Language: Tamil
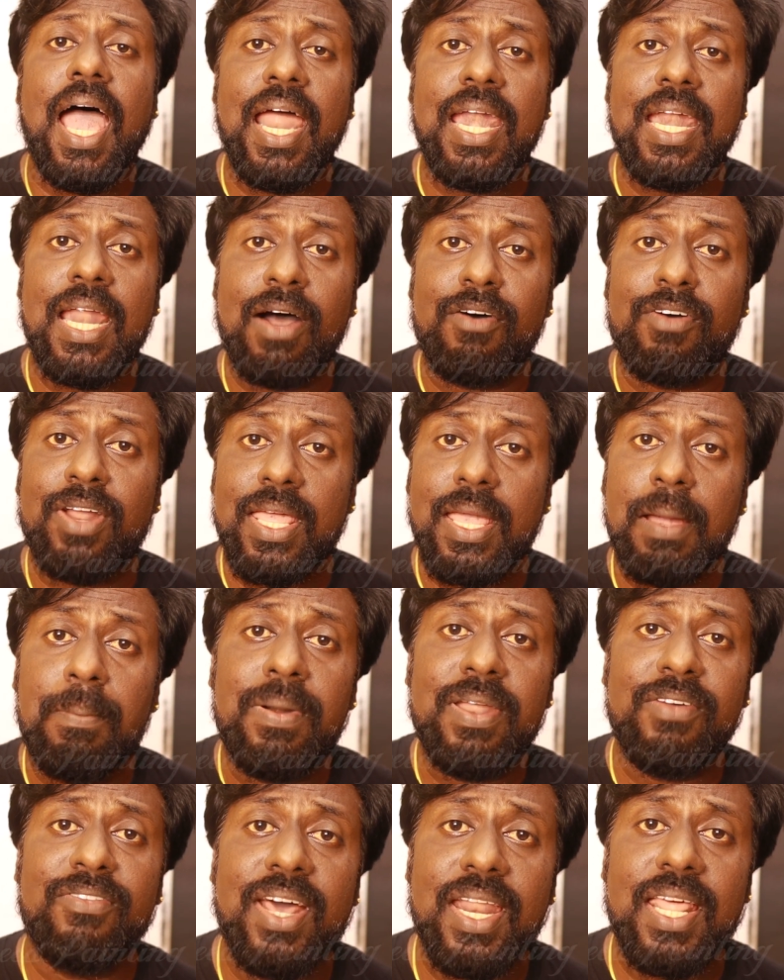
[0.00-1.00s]
அண்ட் நான் அவரை
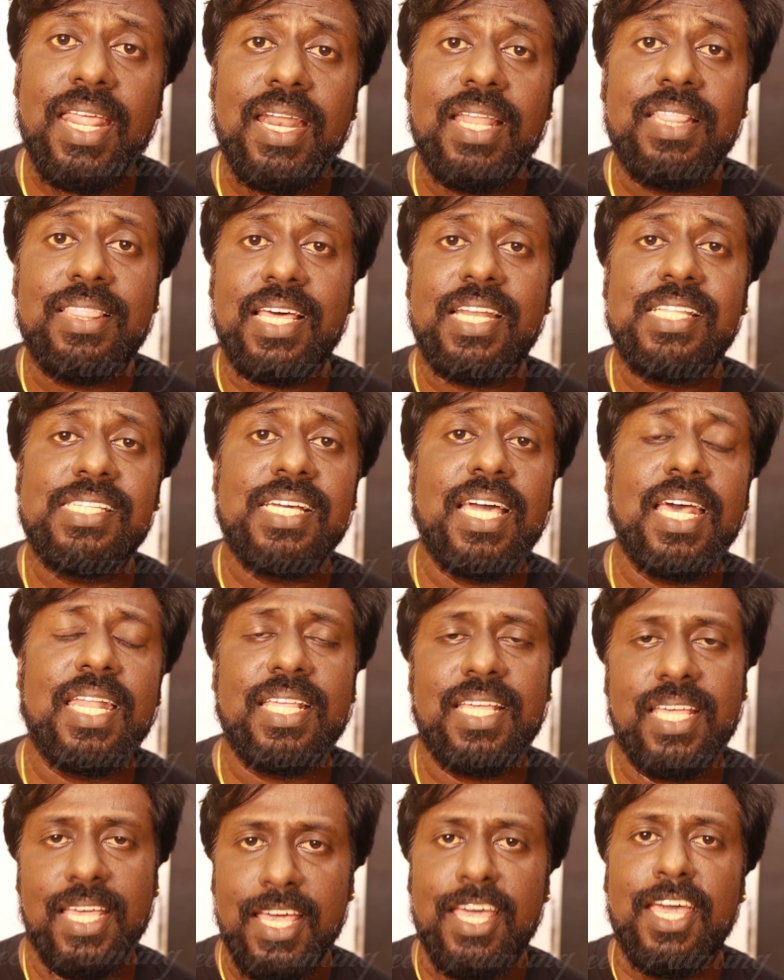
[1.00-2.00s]
எப்படி வரைகிறேன்னு
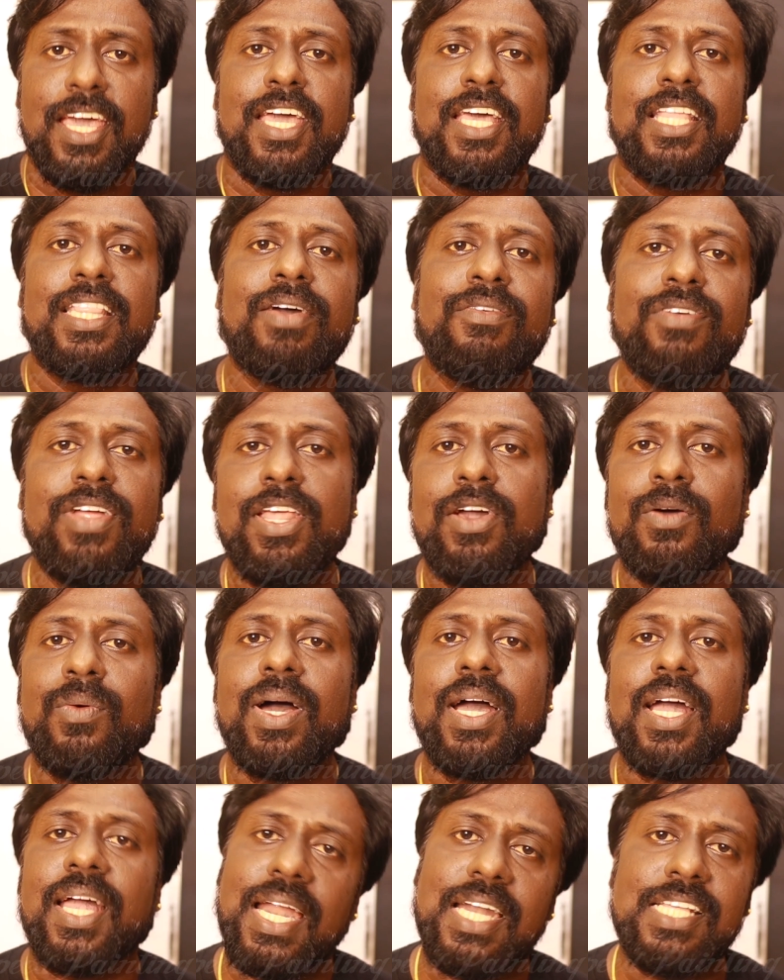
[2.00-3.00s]
தெரிஞ்சுக்கிறதுக்கு இந்த
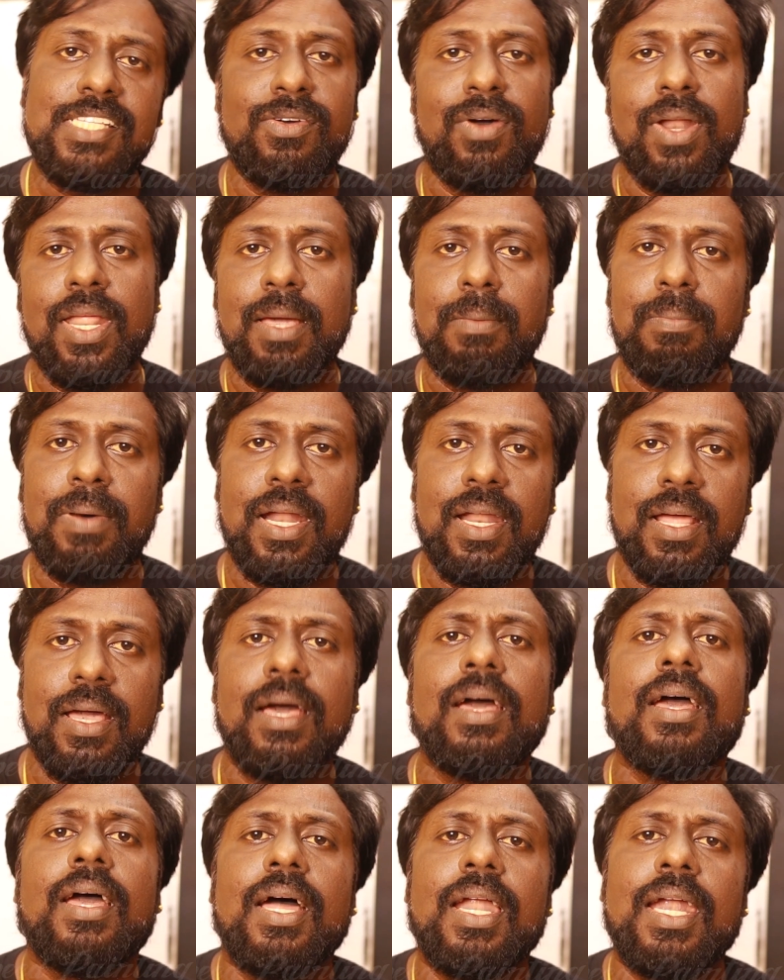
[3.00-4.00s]
வீடியோவை கடைசி வரைக்கும்
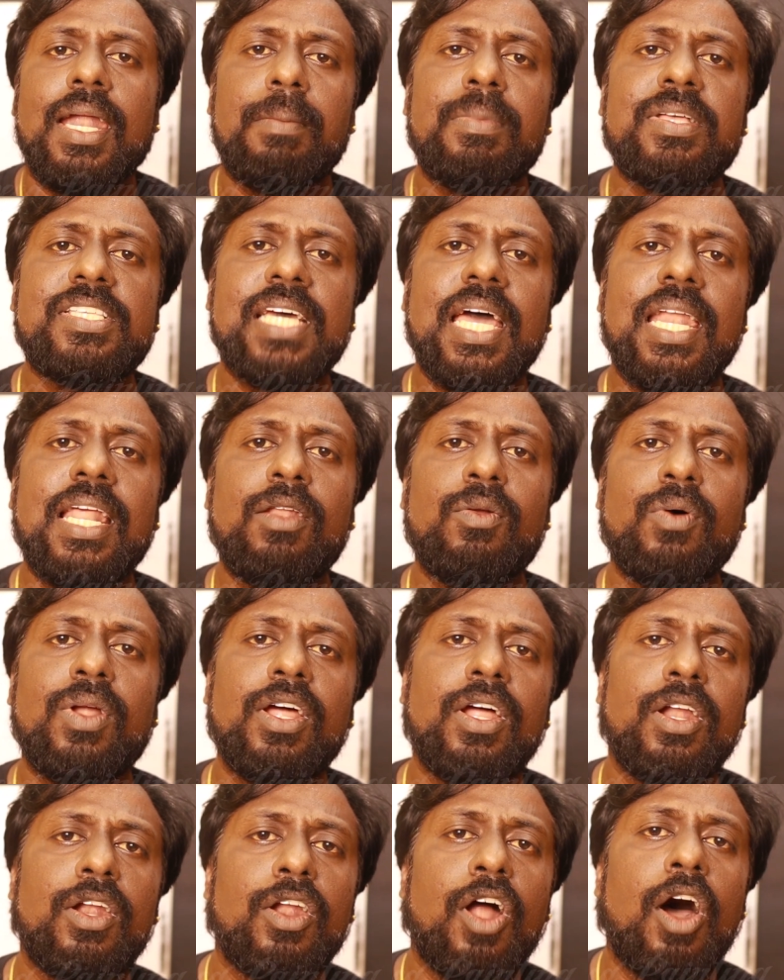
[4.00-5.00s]
பாருங்கள் நம்ம சேனல்
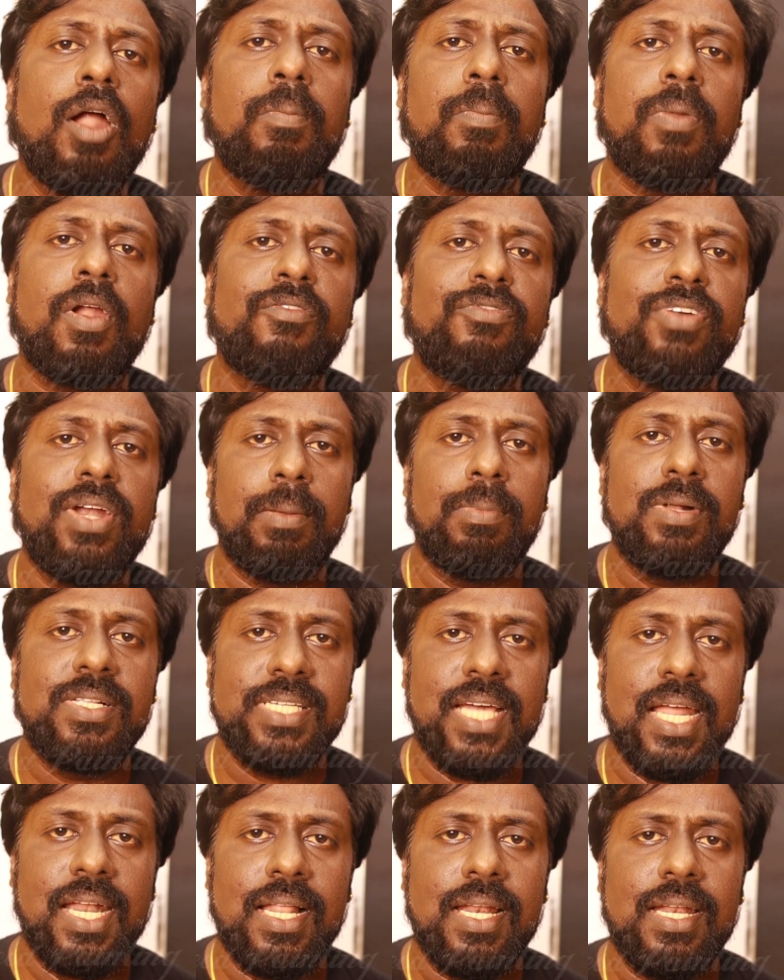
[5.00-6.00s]
ஒரு நான்
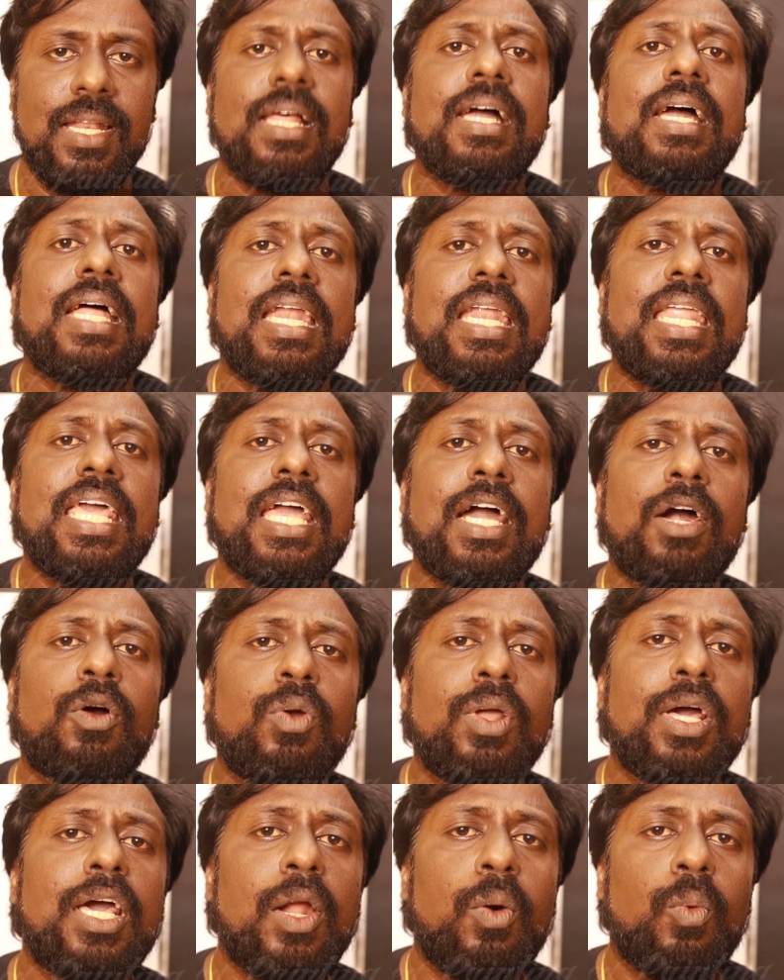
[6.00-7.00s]
ப்ராஃபிட்டபிள் சேனல் நீங்கள்
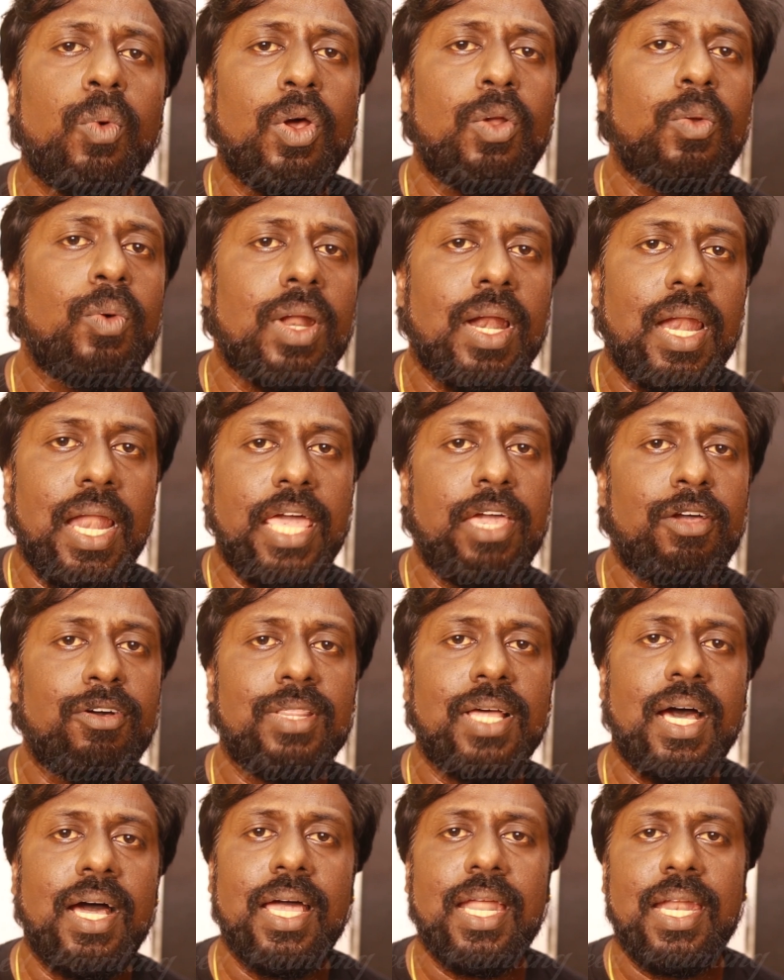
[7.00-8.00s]
கொடுக்குற ஒரு ஒரு
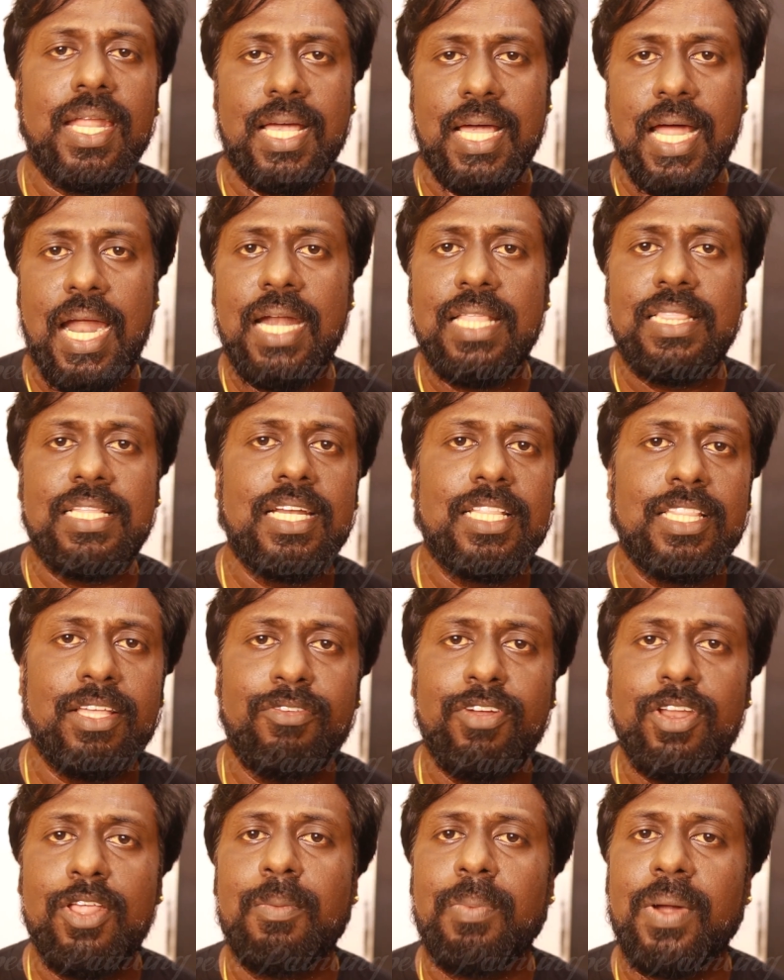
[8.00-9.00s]
லைக்கும் தான் எனக்கு
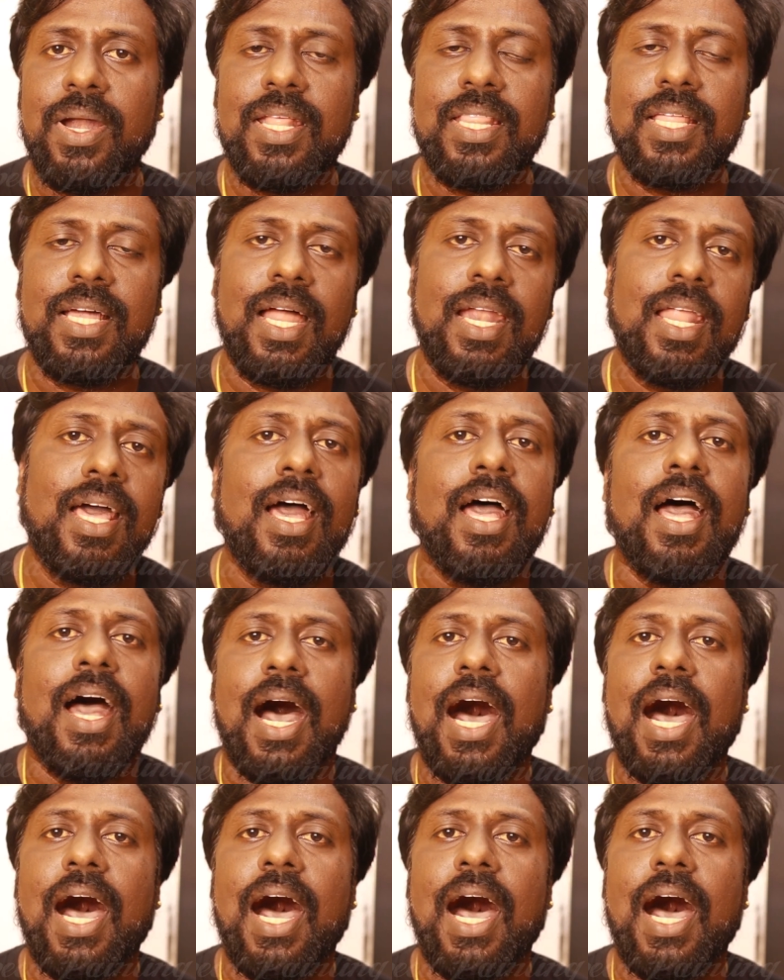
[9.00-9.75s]
அடுத்தடுத்த வீடியோ பண்ணுறதுக்கான